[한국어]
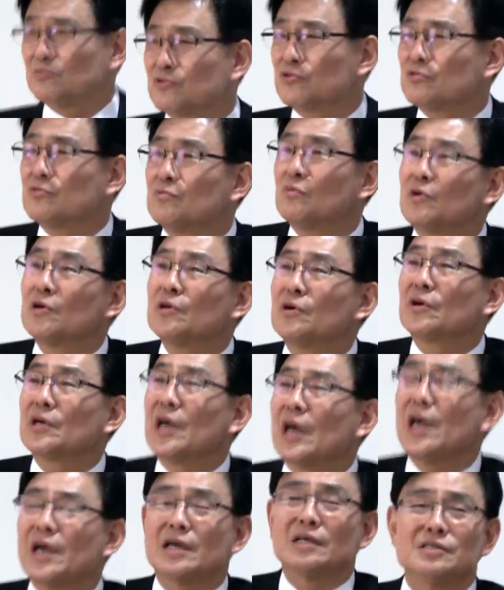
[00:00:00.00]
무슨 뭐 여기
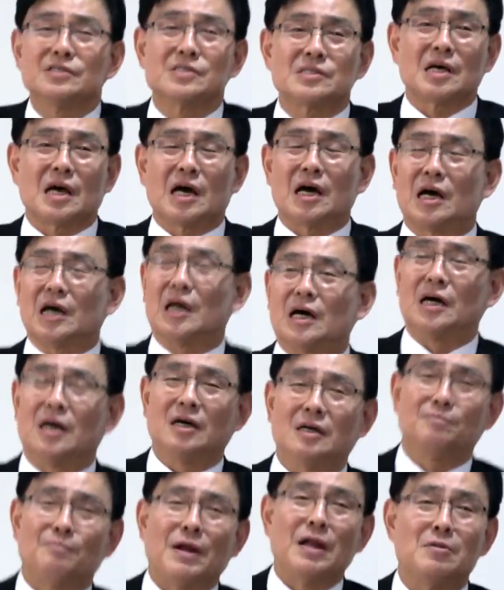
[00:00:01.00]
해인사
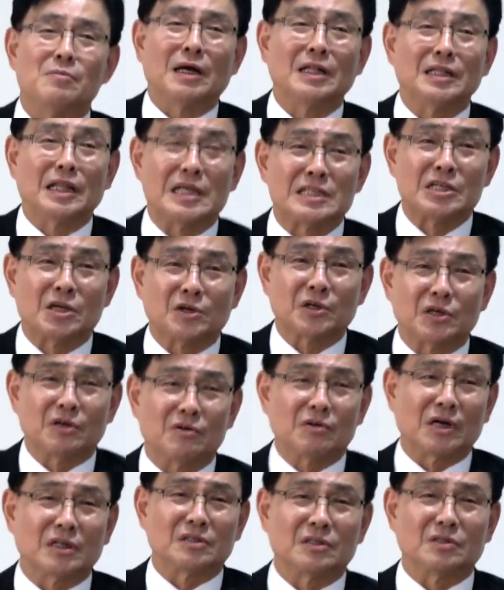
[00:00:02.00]

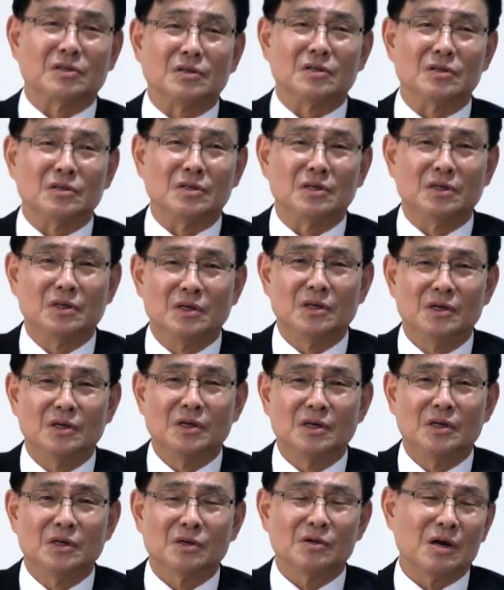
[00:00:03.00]
팔만대장경 같은 거그거
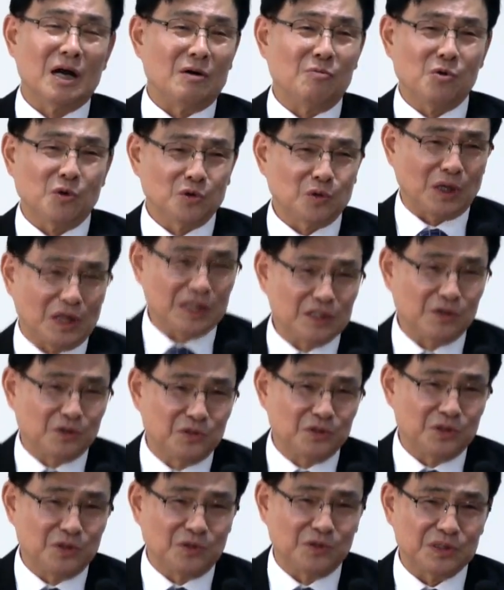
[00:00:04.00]
그 아무것도
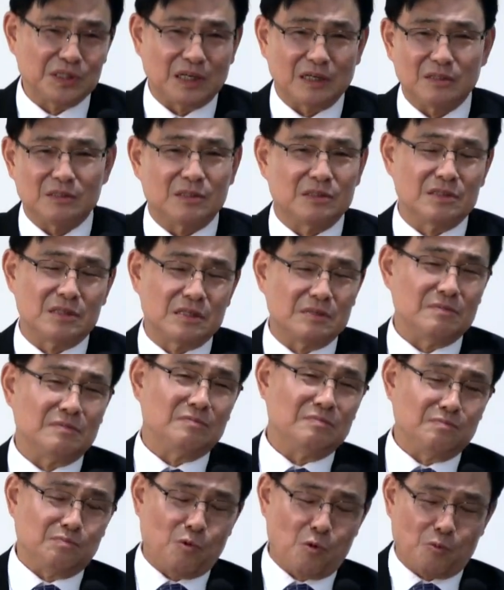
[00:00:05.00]
아니거든요. 그냥 그
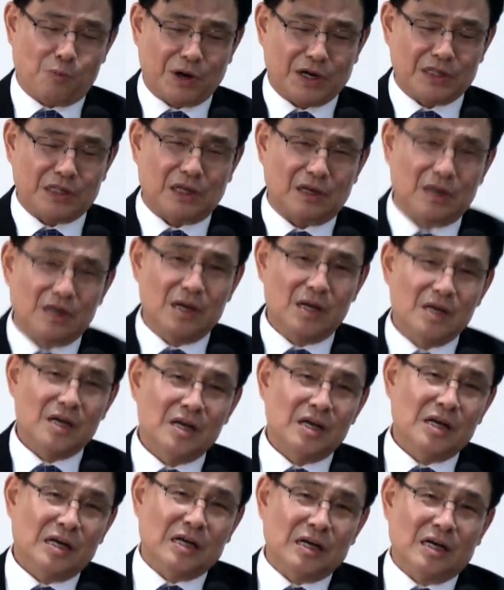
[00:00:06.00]
목판에다
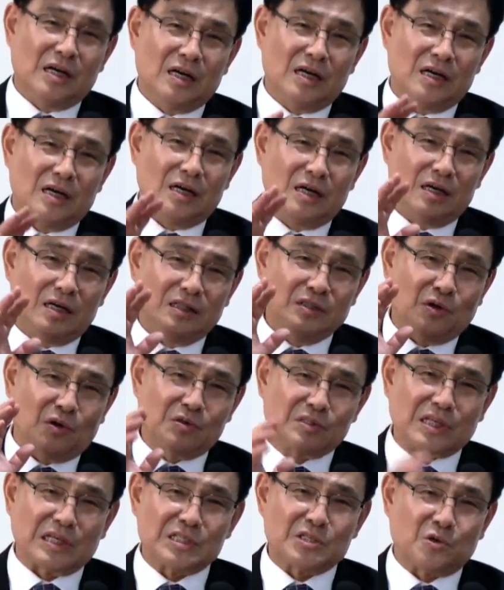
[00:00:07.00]
어,
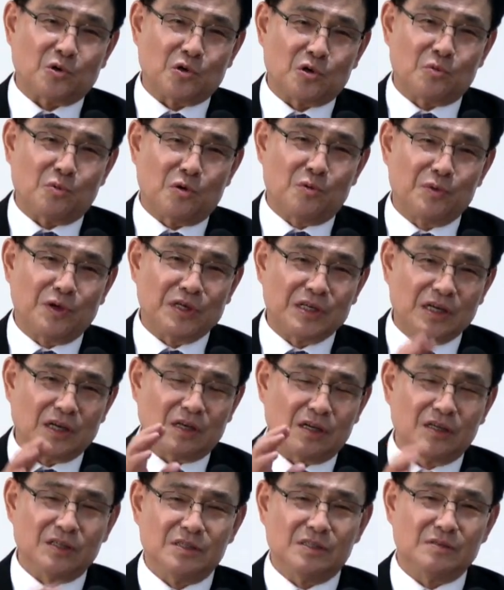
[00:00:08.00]
역사적으로 보면 이게
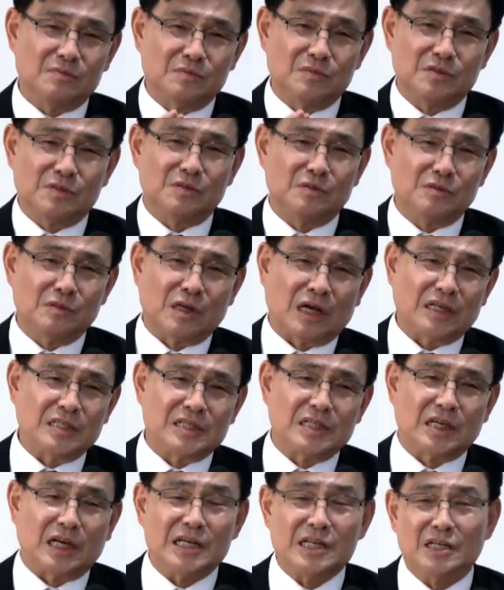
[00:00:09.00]
큰
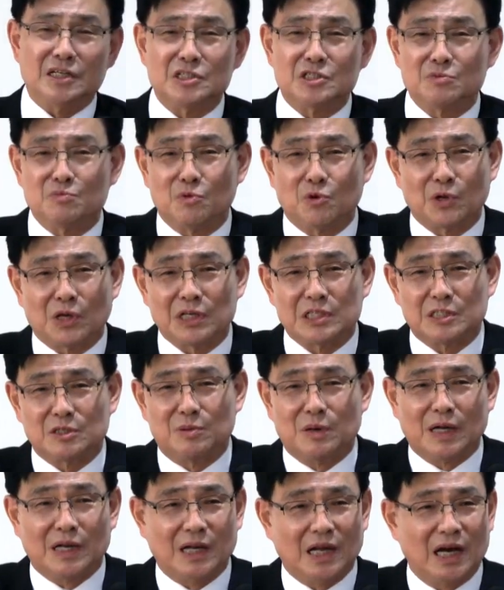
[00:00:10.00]
가치가 있는지
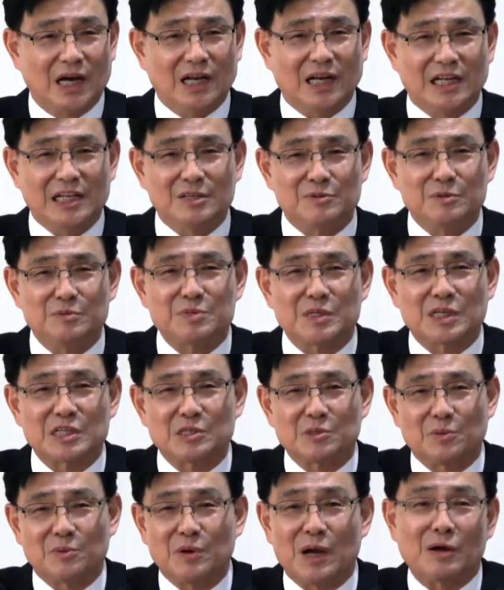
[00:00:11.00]
모르겠지만 하나님
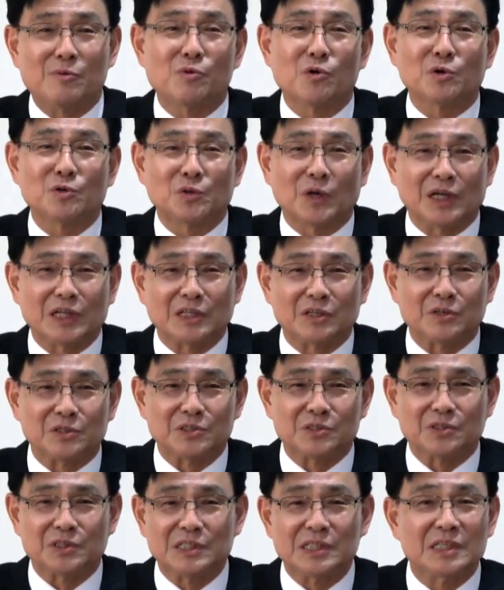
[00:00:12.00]
입장에서 보면 아무것도 아닌
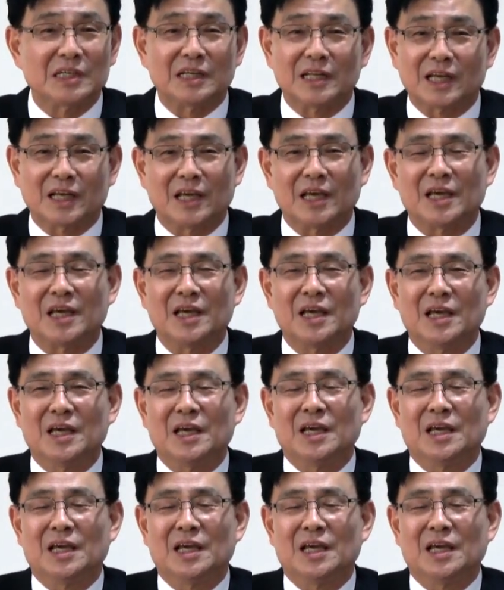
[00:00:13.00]
거죠. 인간에게